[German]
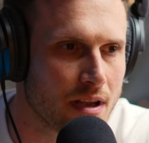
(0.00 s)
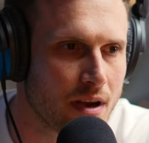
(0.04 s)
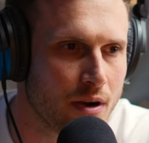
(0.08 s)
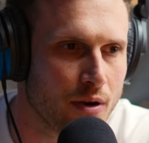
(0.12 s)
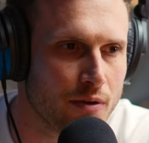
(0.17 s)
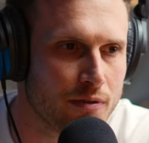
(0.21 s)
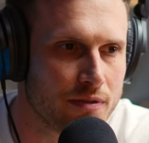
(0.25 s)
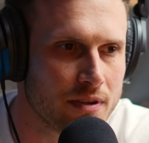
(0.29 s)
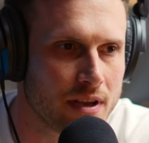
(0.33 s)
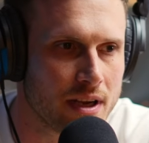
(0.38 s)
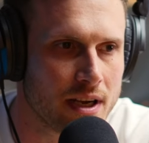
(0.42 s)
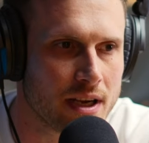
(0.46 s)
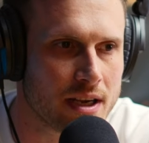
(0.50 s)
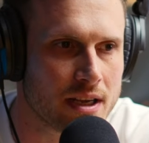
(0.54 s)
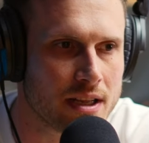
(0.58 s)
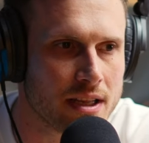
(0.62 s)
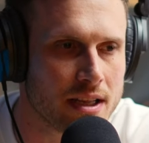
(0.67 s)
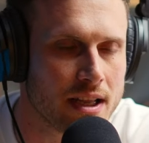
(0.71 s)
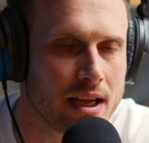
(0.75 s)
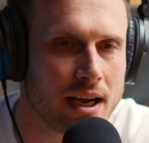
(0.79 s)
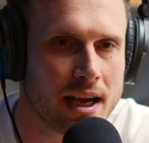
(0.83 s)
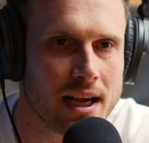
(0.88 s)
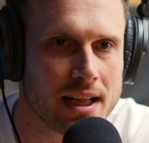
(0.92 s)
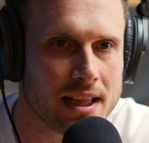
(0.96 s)
Auftrag,
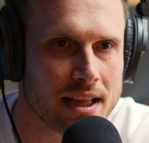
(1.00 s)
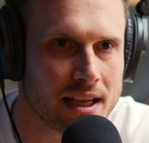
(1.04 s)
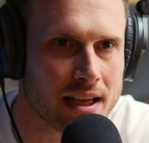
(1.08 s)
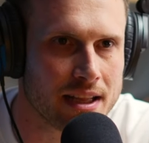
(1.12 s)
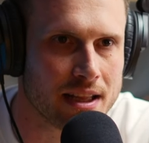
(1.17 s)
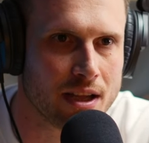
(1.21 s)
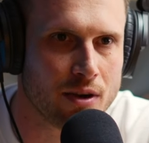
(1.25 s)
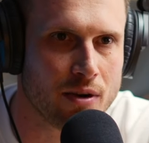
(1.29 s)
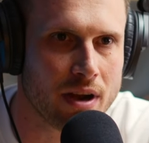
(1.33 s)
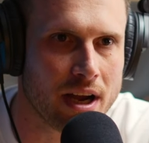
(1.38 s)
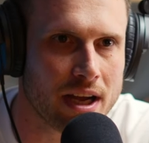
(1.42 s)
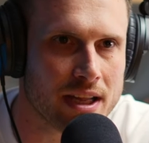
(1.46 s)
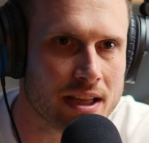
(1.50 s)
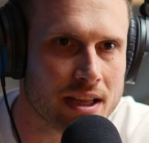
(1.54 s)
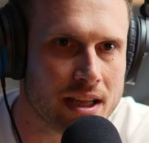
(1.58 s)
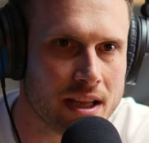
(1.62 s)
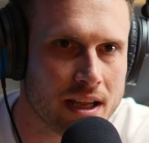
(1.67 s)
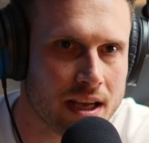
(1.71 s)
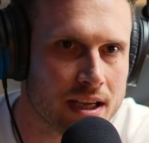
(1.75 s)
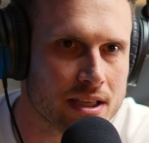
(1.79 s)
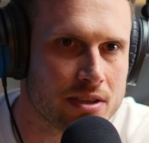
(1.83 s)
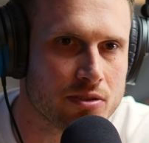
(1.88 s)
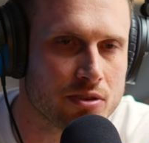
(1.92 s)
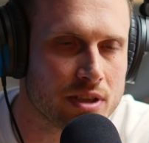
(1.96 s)
der halt genau ein,
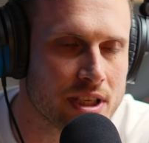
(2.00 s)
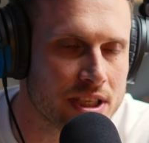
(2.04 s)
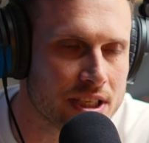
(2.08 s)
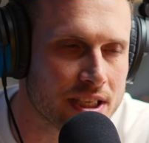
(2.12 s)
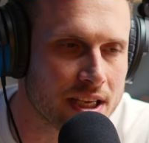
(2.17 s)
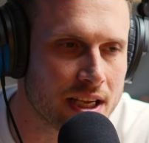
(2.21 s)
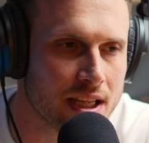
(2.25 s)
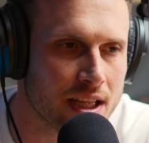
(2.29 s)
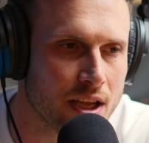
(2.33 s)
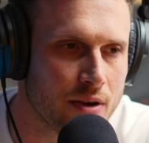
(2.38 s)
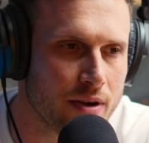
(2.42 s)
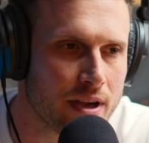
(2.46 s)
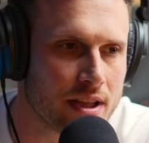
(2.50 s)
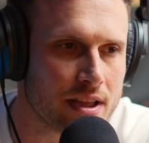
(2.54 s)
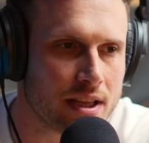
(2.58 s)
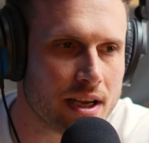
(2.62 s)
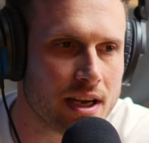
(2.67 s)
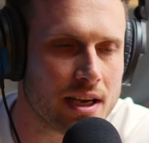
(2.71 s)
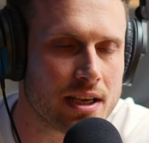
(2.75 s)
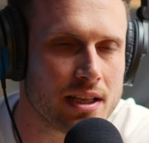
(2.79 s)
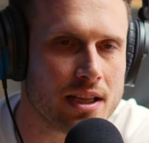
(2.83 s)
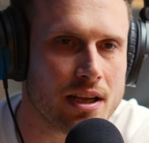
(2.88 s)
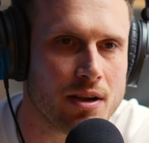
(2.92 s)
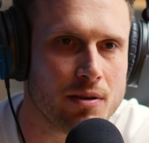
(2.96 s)
also nicht genau ein
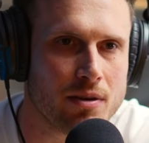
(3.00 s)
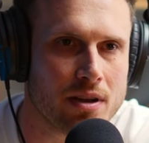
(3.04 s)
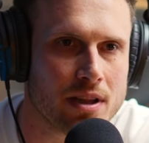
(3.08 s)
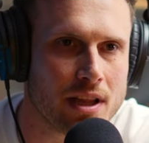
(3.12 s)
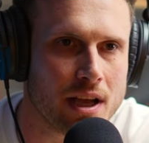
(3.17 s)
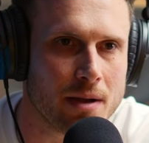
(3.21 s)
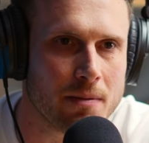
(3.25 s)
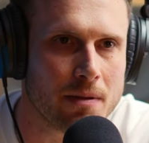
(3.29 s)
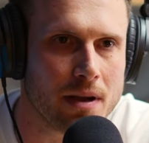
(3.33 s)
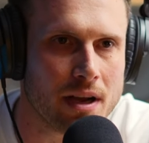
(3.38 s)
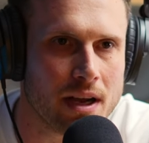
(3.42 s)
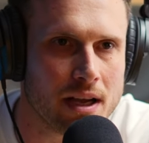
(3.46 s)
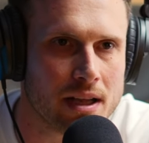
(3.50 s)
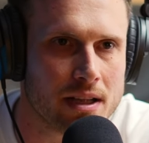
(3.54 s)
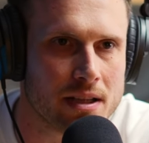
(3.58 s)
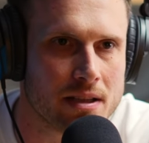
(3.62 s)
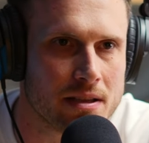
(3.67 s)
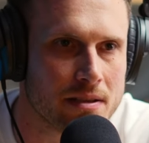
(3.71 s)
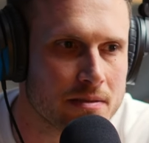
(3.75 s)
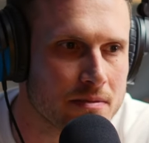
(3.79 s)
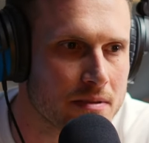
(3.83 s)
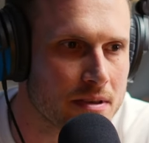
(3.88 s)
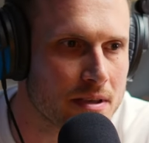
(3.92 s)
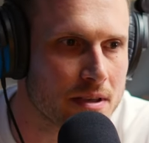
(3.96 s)
Tag dauert, aber
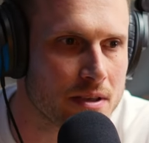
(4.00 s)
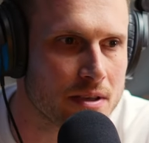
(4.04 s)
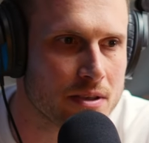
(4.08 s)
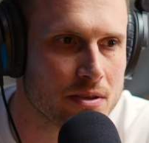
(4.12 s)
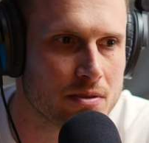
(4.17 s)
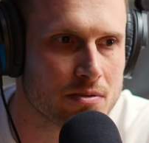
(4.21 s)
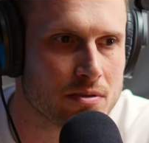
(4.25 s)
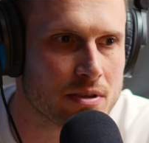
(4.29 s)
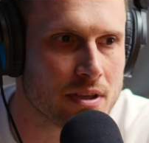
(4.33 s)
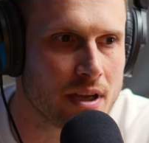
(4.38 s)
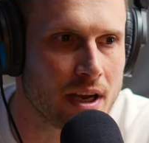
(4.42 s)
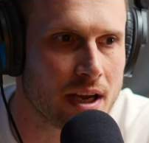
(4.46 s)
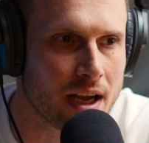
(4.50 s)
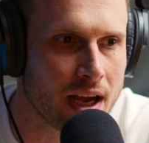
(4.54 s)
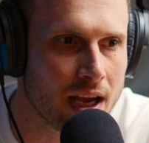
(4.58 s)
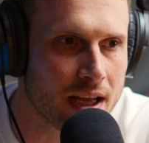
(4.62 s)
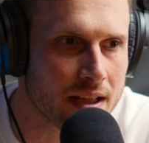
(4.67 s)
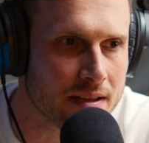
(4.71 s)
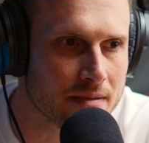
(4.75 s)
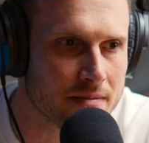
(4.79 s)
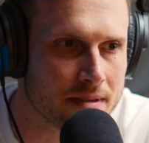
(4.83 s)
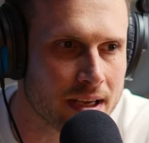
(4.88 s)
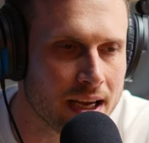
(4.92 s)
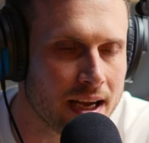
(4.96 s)
halt sozusagen
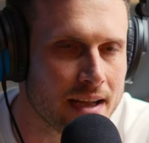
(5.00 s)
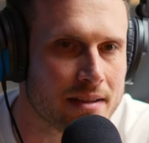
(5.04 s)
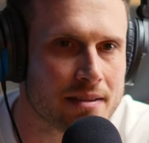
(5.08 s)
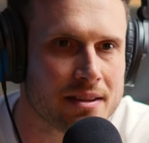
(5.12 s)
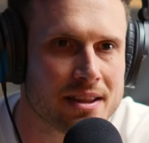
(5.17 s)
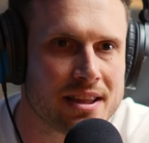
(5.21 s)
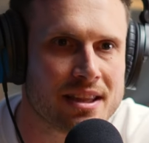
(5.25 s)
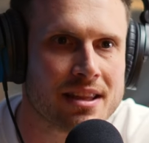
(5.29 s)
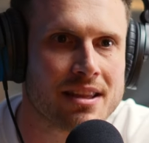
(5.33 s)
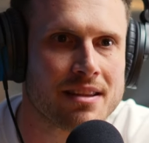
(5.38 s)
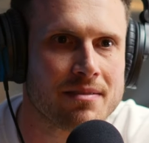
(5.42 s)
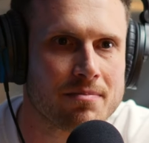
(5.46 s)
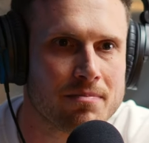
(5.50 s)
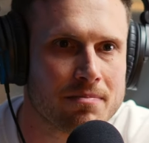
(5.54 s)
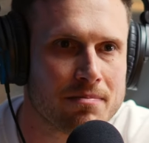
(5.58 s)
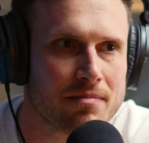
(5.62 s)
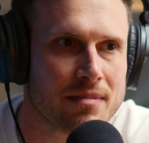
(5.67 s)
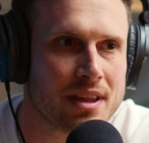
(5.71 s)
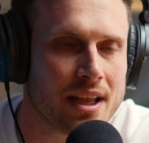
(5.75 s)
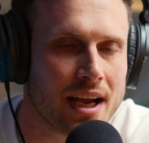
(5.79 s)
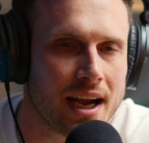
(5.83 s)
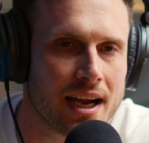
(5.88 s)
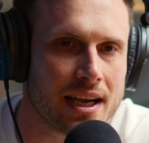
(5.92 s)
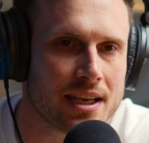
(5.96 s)
ein, ja,
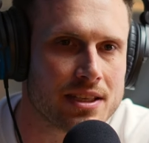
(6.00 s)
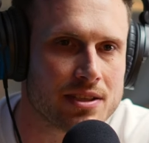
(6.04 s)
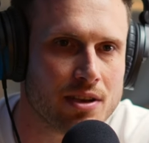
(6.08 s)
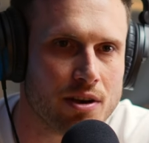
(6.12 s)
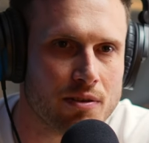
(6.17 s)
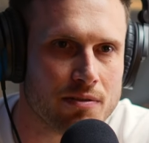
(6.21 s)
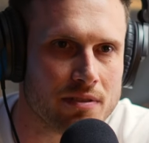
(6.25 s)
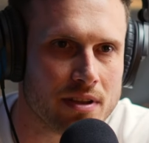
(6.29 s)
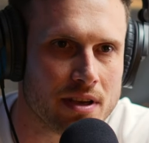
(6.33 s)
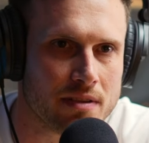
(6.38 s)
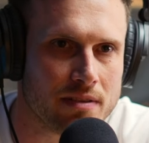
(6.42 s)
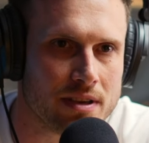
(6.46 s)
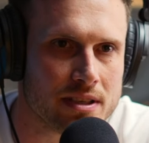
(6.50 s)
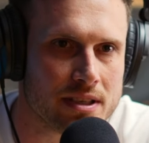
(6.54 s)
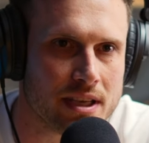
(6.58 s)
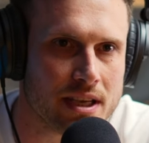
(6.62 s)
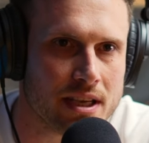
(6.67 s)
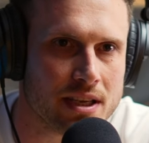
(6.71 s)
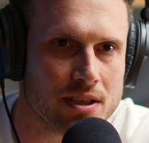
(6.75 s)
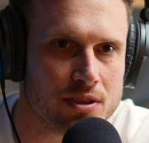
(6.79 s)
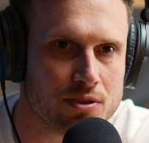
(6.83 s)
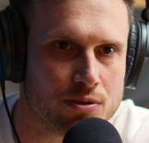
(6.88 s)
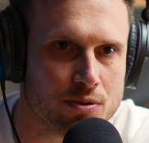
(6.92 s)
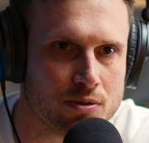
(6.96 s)
ein Tagesauftrag, was
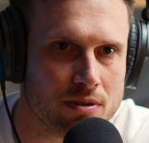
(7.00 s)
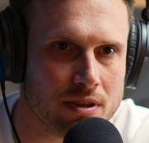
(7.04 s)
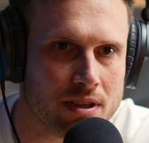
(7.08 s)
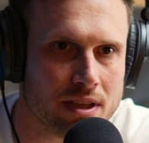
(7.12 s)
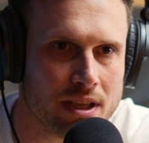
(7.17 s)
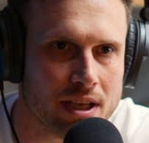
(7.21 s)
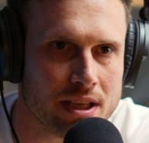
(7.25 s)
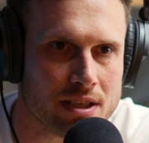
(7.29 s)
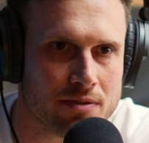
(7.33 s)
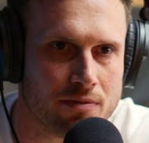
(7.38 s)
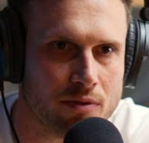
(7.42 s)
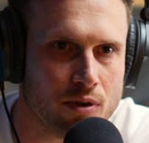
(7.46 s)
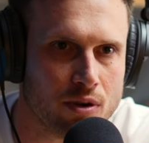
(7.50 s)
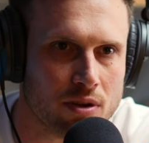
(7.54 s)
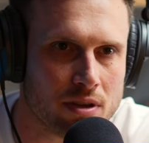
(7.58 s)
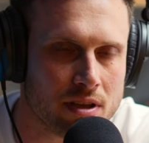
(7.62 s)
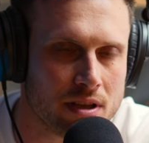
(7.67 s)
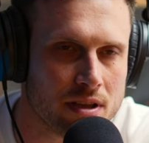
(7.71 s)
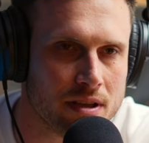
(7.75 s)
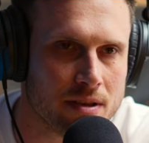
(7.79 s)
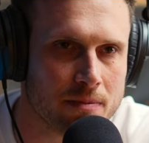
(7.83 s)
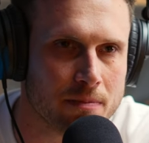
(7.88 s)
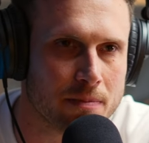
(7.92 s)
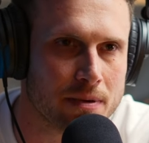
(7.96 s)
eigentlich schon das
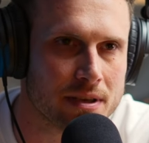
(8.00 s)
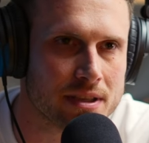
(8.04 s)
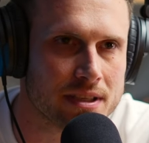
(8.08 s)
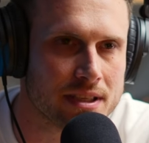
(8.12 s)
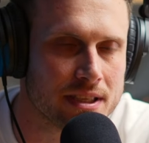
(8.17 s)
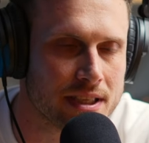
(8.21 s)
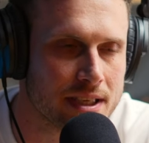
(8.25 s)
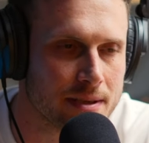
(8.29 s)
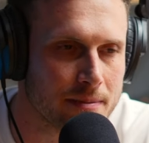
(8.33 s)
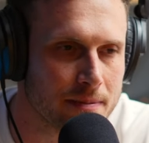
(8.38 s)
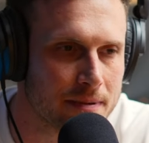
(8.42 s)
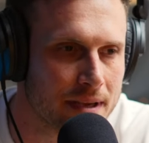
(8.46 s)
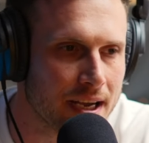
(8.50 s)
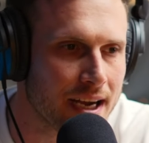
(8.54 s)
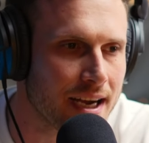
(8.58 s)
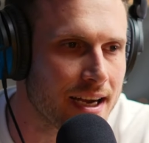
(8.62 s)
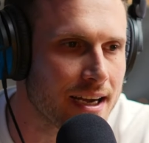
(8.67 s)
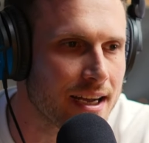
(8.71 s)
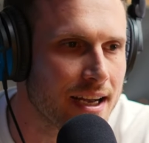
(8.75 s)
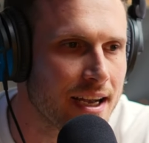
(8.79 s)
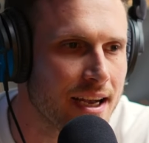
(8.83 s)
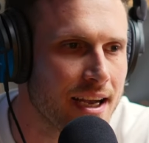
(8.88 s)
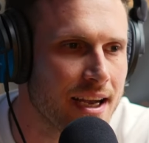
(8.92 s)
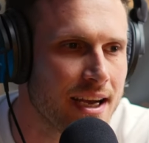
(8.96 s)
Wort im Prinzip,
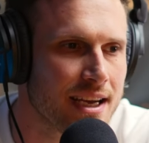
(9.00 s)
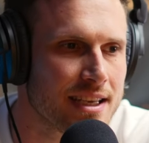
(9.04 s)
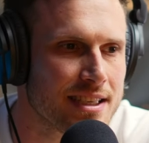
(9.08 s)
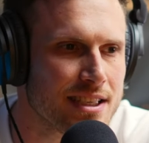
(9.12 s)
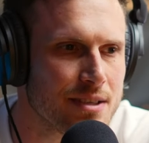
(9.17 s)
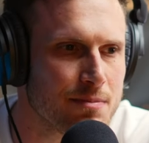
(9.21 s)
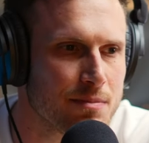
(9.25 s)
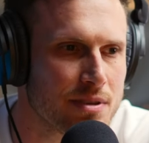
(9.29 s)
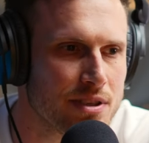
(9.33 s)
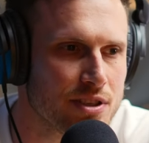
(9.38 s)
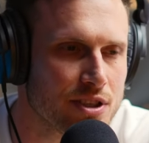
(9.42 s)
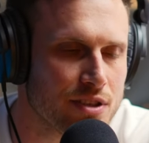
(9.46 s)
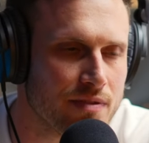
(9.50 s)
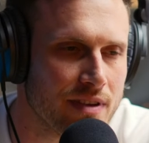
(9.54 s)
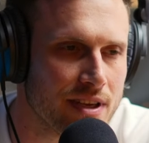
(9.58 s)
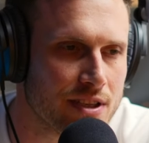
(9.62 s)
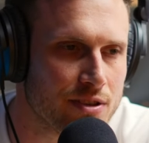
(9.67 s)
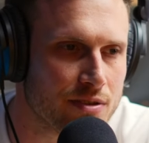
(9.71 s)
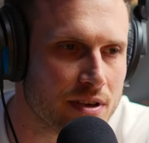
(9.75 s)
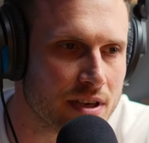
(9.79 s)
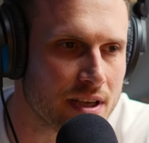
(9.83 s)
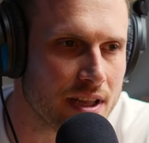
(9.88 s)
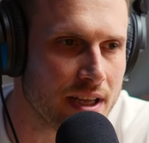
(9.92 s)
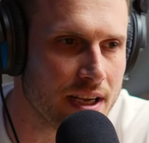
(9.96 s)
ja, es ist ein bisschen schwer
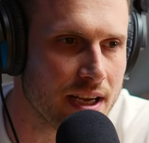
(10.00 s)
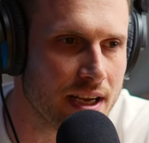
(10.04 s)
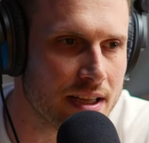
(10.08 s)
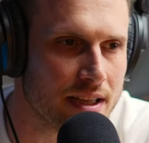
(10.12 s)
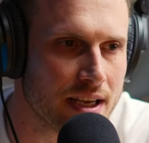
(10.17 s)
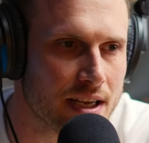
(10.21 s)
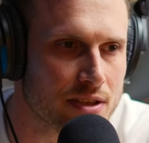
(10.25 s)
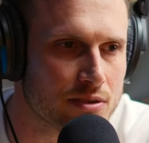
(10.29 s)
zu erklären.